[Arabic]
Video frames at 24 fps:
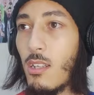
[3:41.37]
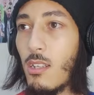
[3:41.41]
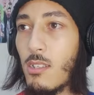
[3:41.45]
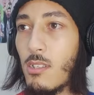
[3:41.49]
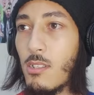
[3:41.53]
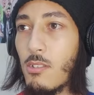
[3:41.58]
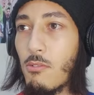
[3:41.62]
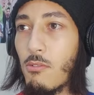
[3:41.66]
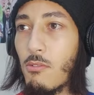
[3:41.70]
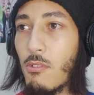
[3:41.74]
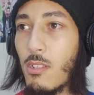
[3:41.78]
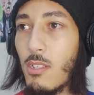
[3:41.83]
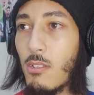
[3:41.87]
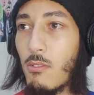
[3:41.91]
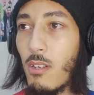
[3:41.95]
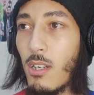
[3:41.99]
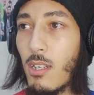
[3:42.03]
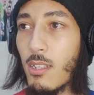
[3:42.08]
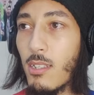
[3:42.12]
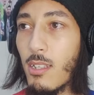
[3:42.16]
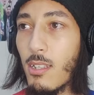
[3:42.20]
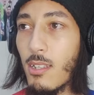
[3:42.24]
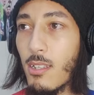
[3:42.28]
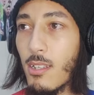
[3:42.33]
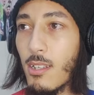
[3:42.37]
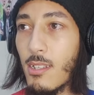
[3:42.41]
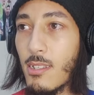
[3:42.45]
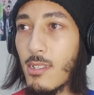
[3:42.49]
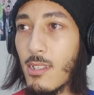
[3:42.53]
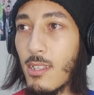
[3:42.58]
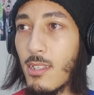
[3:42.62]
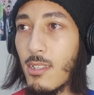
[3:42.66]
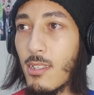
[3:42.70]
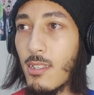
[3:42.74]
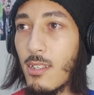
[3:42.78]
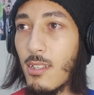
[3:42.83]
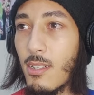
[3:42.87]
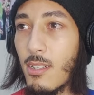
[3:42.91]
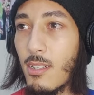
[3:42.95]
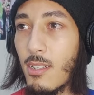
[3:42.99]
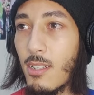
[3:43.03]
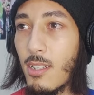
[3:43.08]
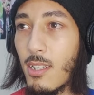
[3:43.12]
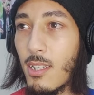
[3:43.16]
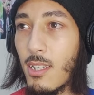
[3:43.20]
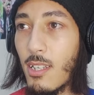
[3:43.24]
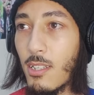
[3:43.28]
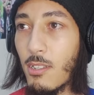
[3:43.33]
علاش يقول لي واحد الراس ان
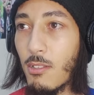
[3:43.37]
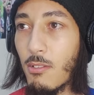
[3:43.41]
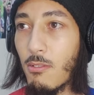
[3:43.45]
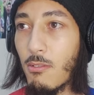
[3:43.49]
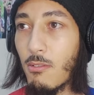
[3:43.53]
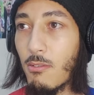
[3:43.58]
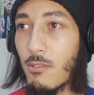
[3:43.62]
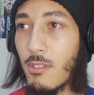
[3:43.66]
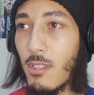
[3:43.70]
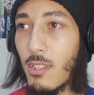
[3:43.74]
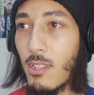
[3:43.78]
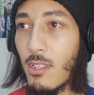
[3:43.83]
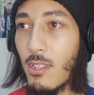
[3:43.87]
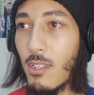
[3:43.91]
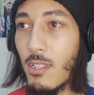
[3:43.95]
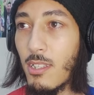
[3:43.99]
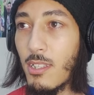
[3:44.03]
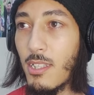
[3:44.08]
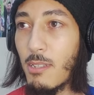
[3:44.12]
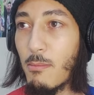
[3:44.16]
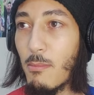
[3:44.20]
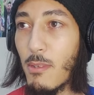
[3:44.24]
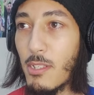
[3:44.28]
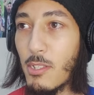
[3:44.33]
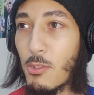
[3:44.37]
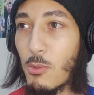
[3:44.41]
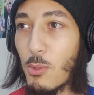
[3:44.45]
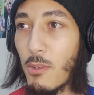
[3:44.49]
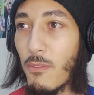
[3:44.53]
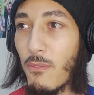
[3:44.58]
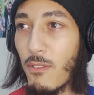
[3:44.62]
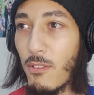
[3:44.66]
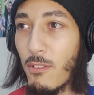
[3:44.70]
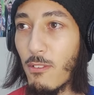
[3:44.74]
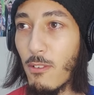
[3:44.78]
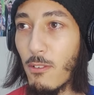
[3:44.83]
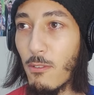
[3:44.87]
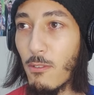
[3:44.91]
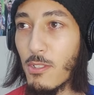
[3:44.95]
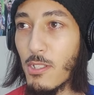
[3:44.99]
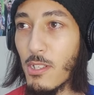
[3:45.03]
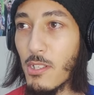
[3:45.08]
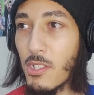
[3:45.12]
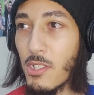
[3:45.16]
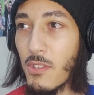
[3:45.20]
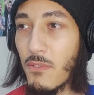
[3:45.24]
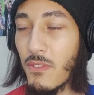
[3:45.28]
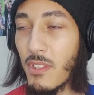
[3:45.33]
هاد خونا اللي ديما تيوقف في اللور
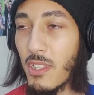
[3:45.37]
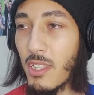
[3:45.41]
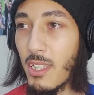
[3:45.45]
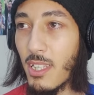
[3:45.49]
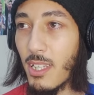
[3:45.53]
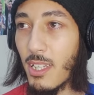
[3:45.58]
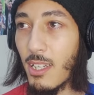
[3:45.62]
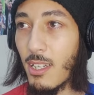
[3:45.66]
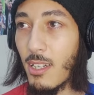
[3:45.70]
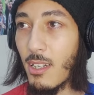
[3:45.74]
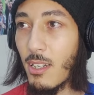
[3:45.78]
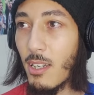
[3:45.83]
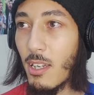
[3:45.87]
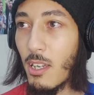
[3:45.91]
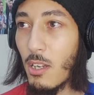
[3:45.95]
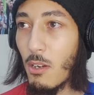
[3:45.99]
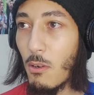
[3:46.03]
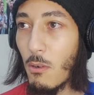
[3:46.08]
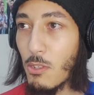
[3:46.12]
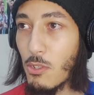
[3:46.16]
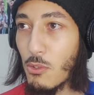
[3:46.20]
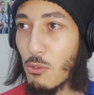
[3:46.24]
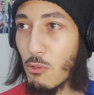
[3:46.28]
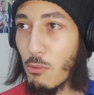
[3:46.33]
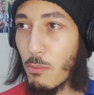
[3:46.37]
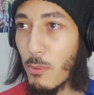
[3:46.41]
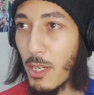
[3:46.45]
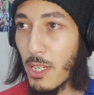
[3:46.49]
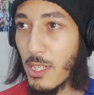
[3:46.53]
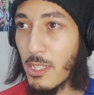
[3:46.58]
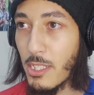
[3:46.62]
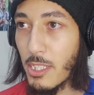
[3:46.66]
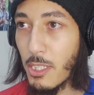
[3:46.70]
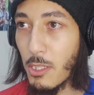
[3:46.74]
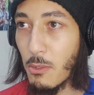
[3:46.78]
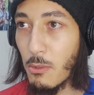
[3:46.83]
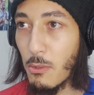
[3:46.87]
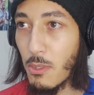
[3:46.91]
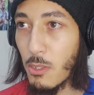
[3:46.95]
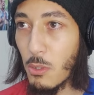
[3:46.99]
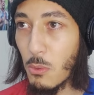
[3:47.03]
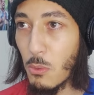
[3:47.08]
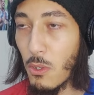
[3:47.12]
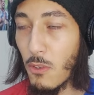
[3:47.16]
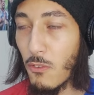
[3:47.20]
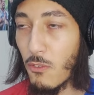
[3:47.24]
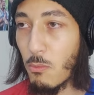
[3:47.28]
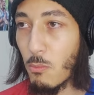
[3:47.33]
وتجي فيه الدقه واش هو بغى هو هذا
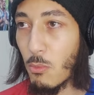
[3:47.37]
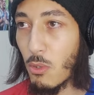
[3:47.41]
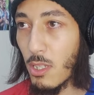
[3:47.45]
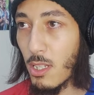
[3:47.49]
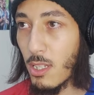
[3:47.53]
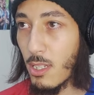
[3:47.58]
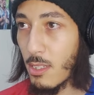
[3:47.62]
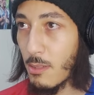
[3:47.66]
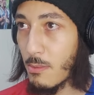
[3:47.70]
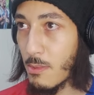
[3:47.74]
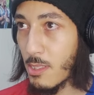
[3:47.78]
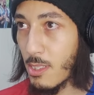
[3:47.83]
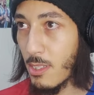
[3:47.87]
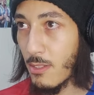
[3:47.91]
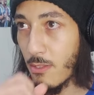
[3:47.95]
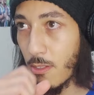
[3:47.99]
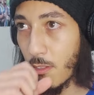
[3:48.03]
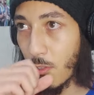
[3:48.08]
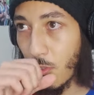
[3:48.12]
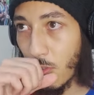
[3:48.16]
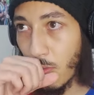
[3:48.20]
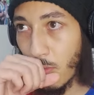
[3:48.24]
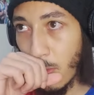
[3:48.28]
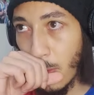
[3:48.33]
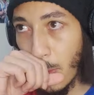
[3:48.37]
واقف مورا بسيف نشوف